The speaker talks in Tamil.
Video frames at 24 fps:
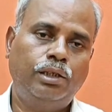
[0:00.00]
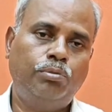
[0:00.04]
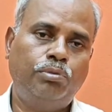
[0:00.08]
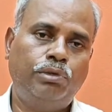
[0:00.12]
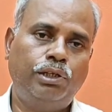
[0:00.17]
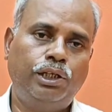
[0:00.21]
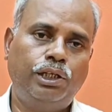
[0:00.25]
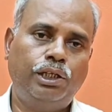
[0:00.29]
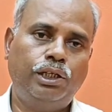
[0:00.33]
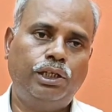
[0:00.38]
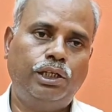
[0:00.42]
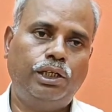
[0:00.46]

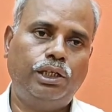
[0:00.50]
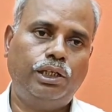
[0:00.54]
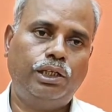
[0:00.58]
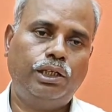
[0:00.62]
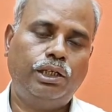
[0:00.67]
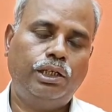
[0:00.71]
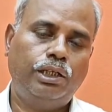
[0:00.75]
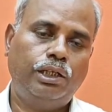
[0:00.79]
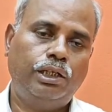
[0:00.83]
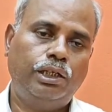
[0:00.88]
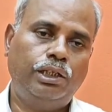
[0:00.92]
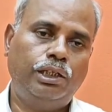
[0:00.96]
இப்படி
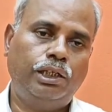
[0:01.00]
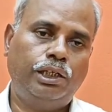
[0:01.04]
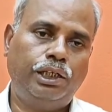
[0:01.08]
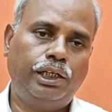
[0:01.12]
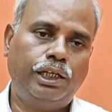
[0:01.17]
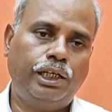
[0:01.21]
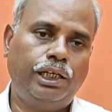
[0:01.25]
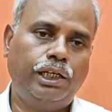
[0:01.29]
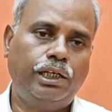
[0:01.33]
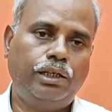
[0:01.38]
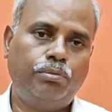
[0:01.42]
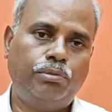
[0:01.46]
இதை
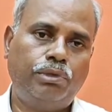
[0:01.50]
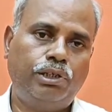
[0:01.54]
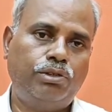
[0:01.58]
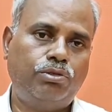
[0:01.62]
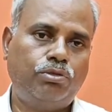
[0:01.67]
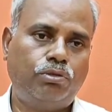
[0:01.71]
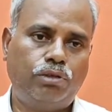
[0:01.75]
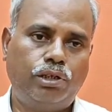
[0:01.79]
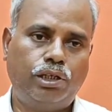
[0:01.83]
ஏன் இப்படி